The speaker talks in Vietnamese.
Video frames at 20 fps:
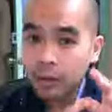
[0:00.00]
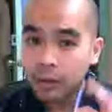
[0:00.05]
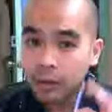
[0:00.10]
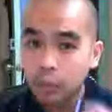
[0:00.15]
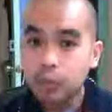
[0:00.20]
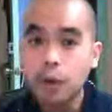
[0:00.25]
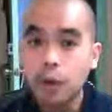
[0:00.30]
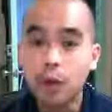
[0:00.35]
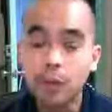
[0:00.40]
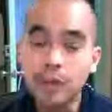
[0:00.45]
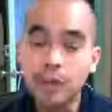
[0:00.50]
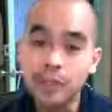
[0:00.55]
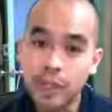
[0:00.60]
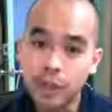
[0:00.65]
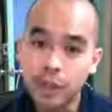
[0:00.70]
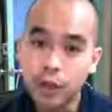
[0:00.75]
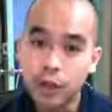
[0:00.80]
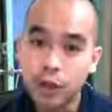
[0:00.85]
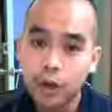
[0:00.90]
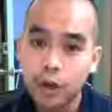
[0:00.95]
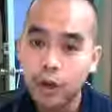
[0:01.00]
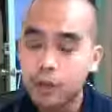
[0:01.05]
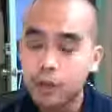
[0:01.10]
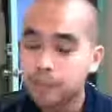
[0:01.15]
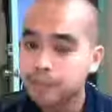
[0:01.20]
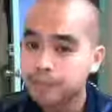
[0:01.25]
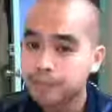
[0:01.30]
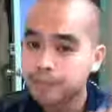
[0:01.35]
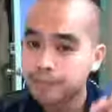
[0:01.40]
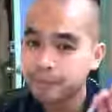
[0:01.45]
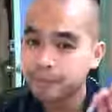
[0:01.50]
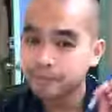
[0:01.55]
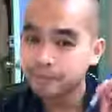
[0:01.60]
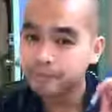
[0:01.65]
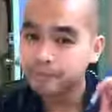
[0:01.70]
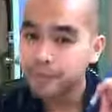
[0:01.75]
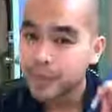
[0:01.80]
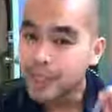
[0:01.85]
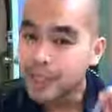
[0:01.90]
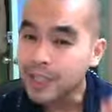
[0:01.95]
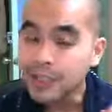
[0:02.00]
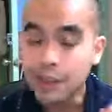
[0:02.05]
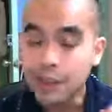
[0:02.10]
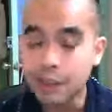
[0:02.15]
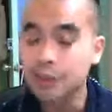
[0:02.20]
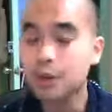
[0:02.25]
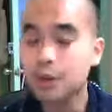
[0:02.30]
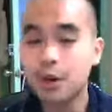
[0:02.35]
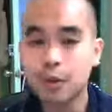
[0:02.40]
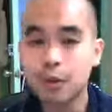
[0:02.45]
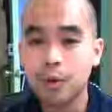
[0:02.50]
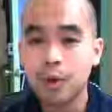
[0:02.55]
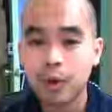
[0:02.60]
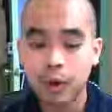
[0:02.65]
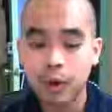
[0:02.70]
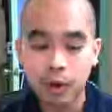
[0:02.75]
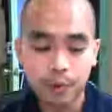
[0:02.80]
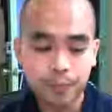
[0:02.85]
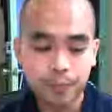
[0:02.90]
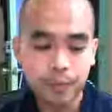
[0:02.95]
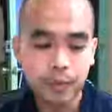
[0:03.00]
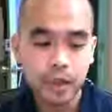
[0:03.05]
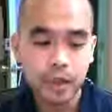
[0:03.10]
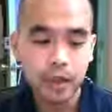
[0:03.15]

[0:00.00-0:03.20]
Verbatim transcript: lúc đầu mình thấy nó khó thực sự nó không có khó